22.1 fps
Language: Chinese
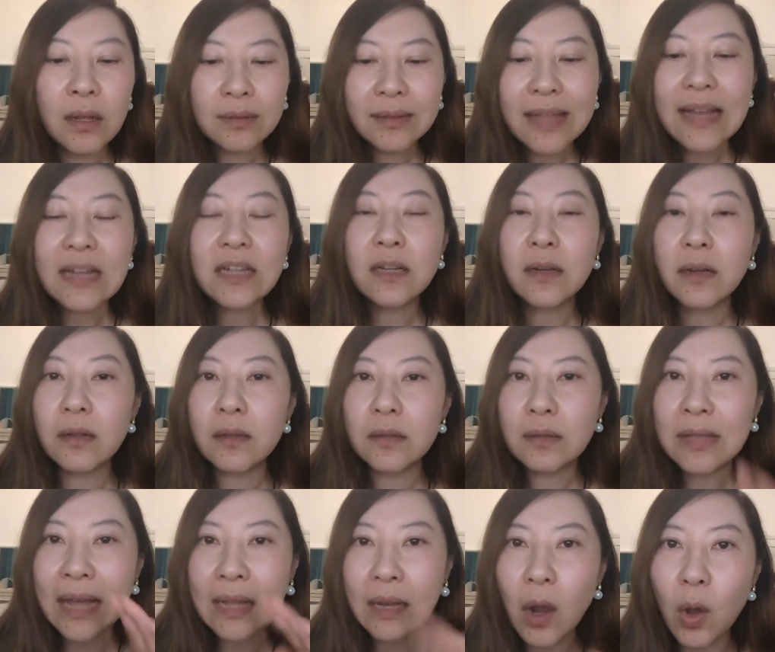但是
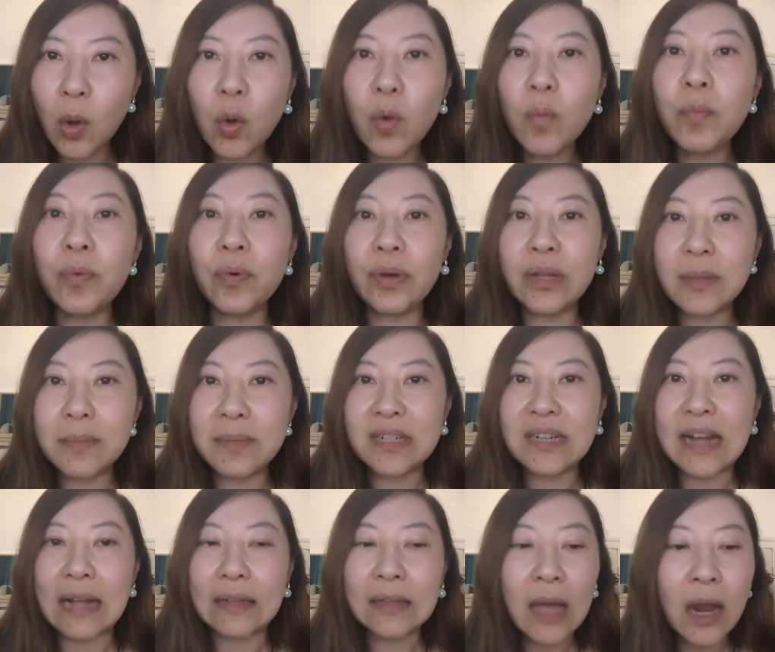她老公不会那么
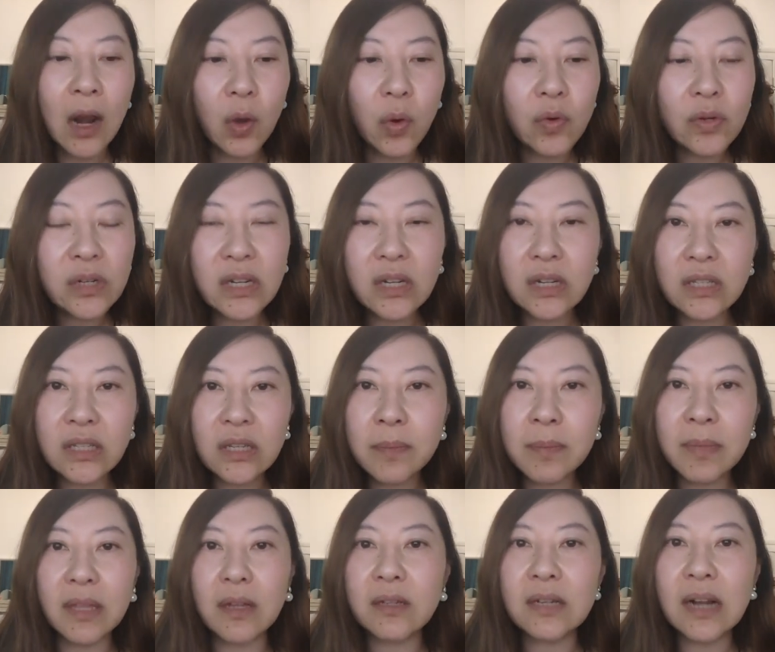傻，她老公是一个
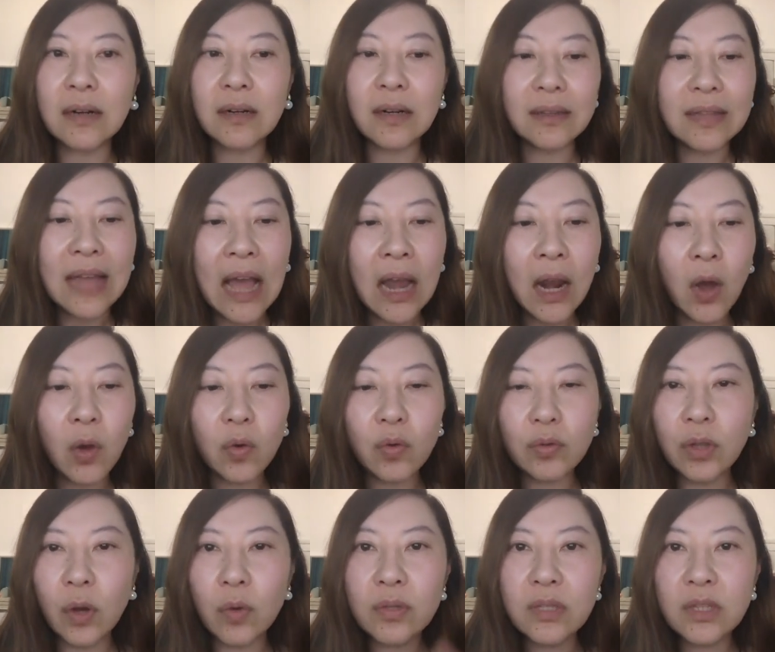精明的商人，她老
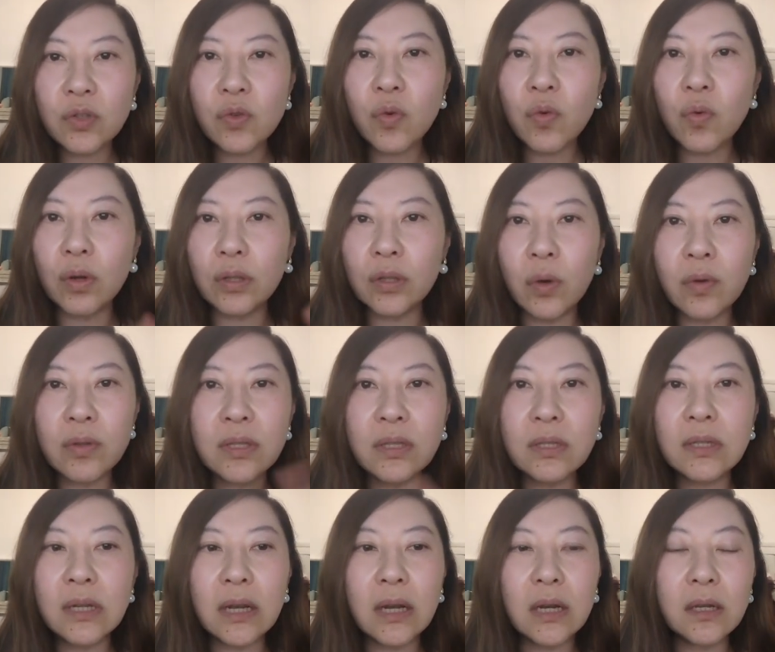公投资中国、投
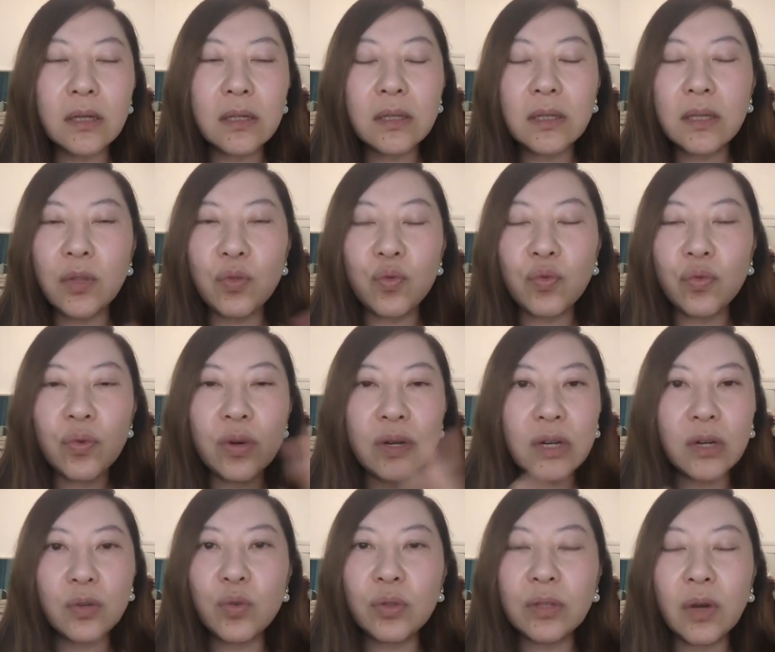资这个印度，
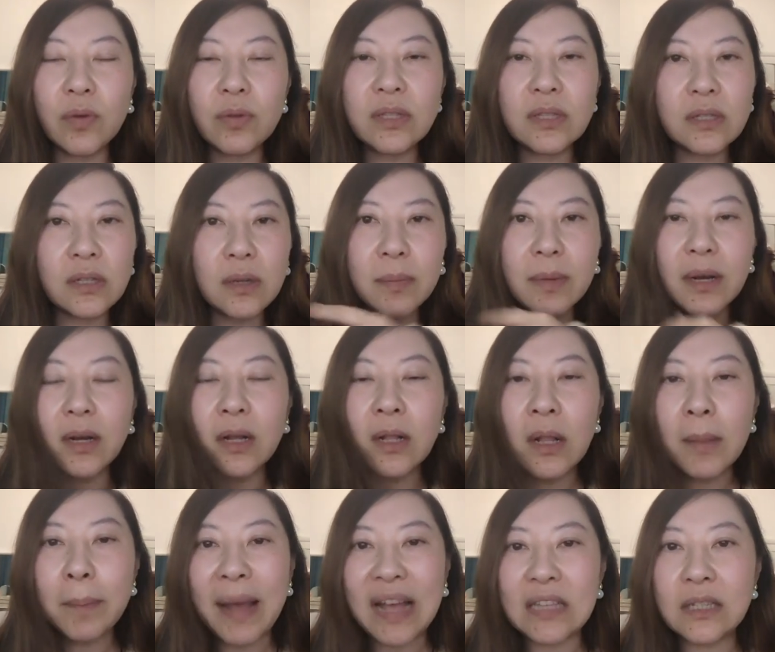或者说投资什么
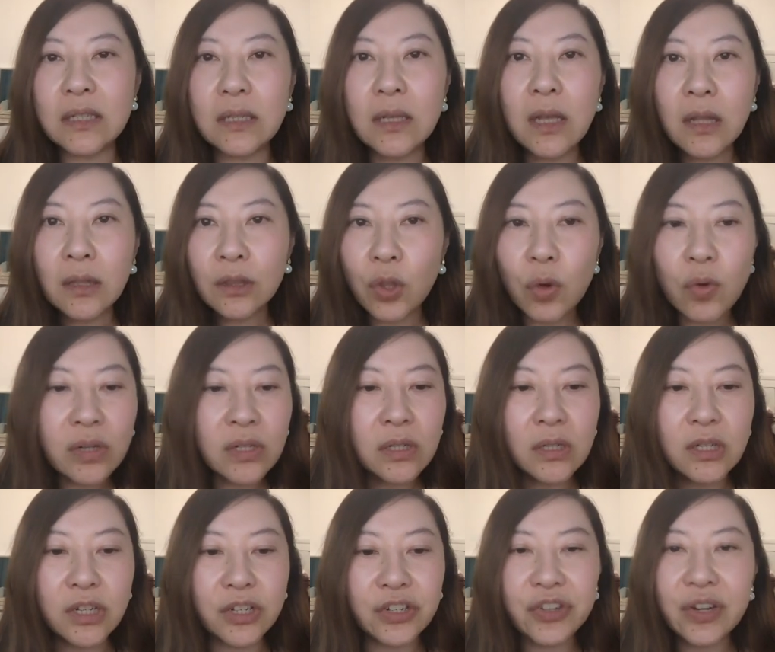巴西，都
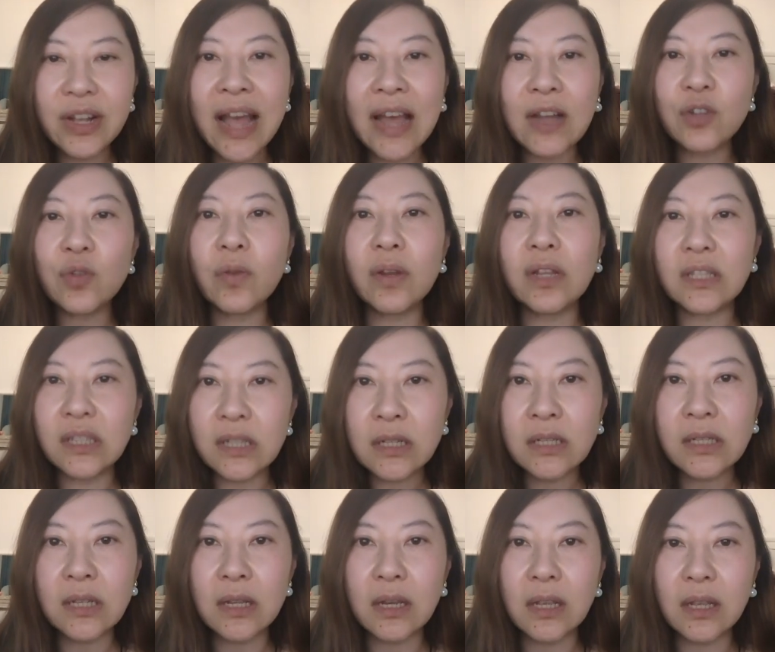是只是看中了
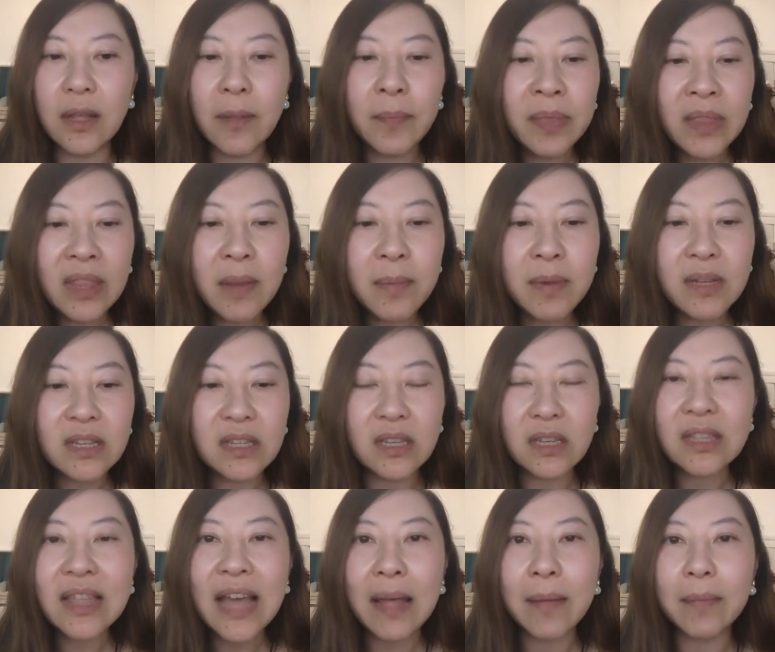经济利益。那么
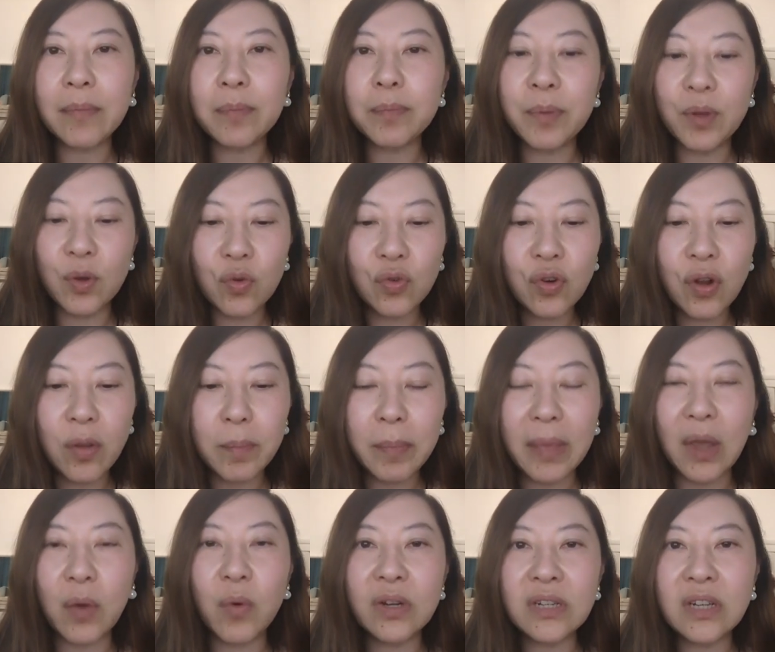一旦比如说
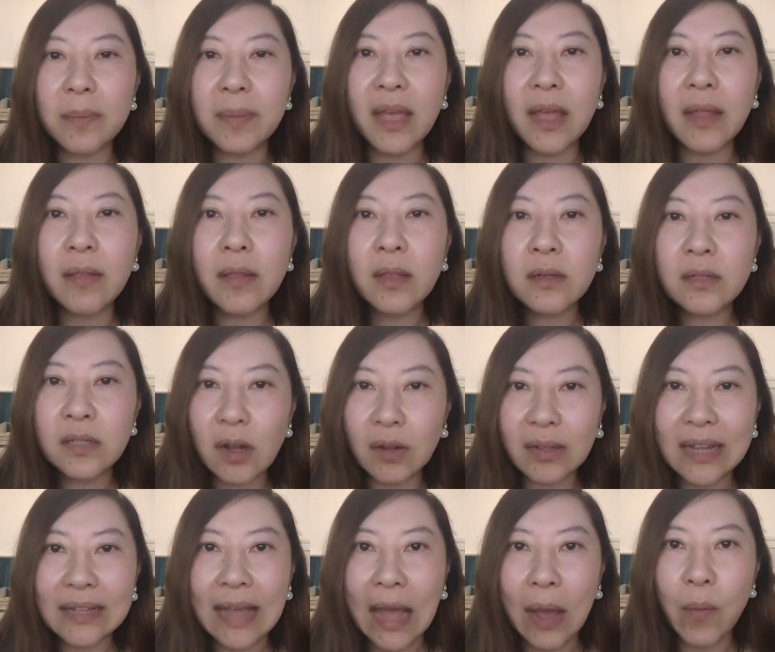美国这边找
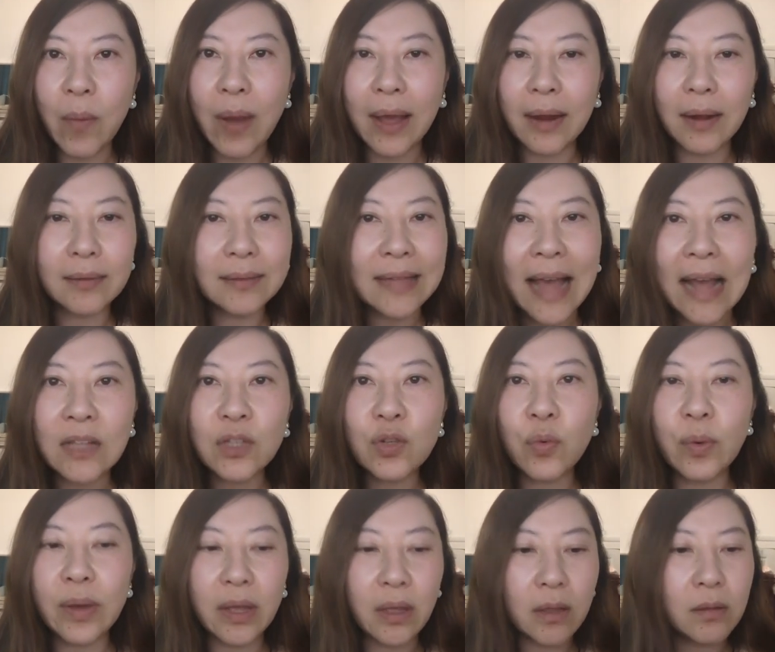他谈话了，他
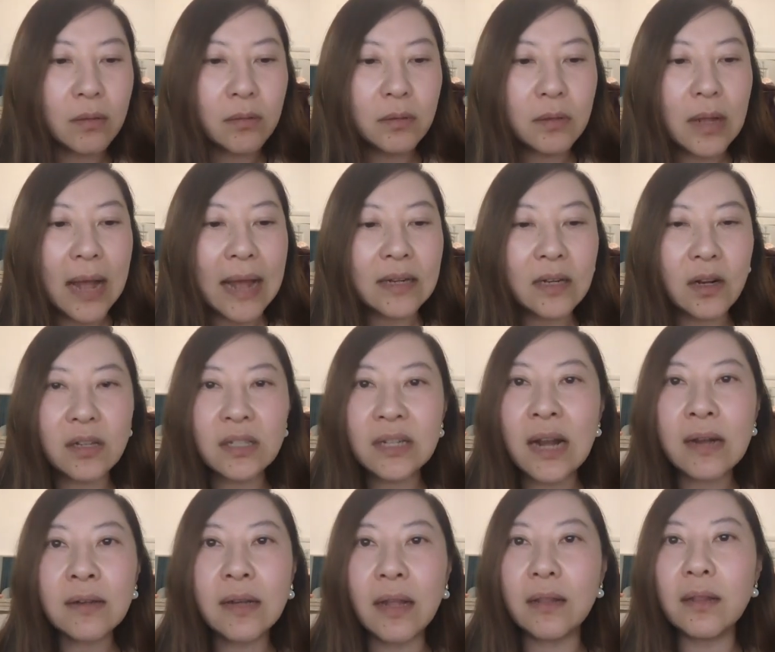就会。按照
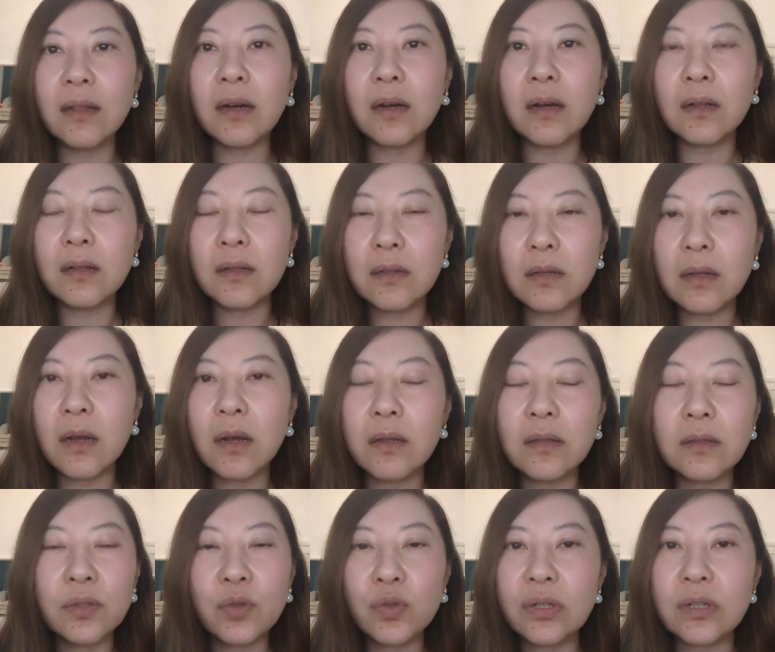商人的
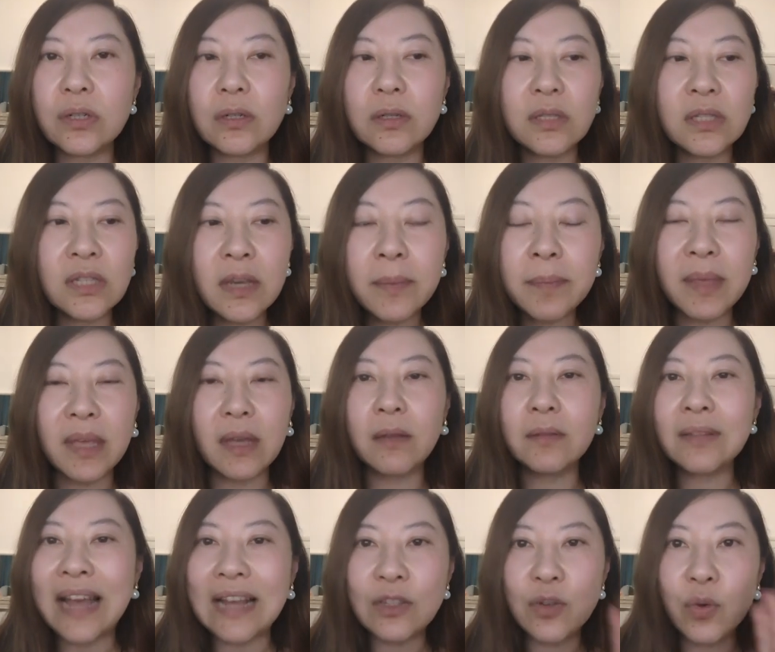呃，就是精明，
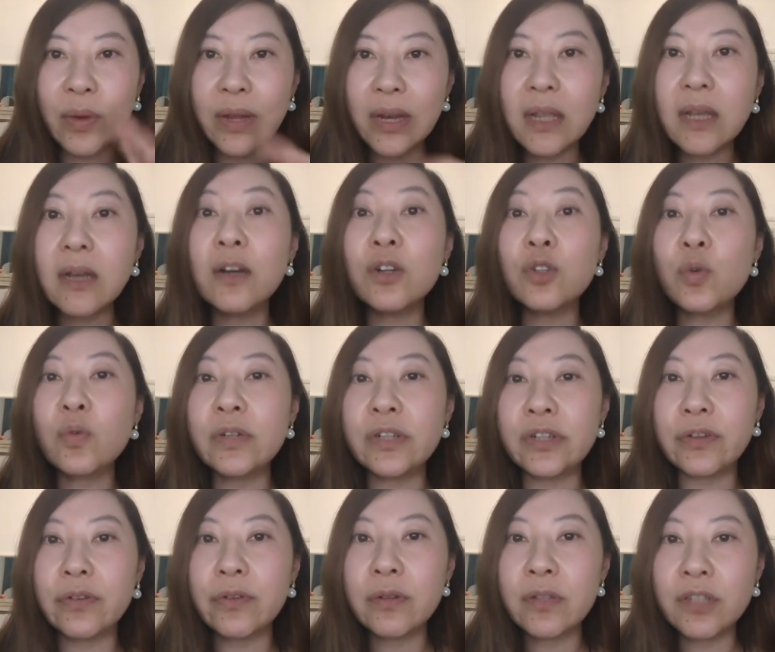他就会立刻终
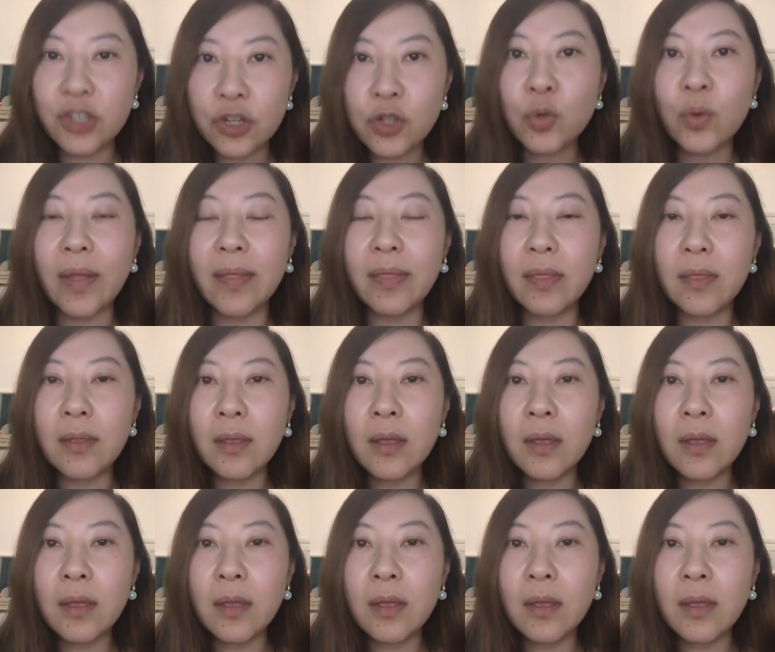止止损。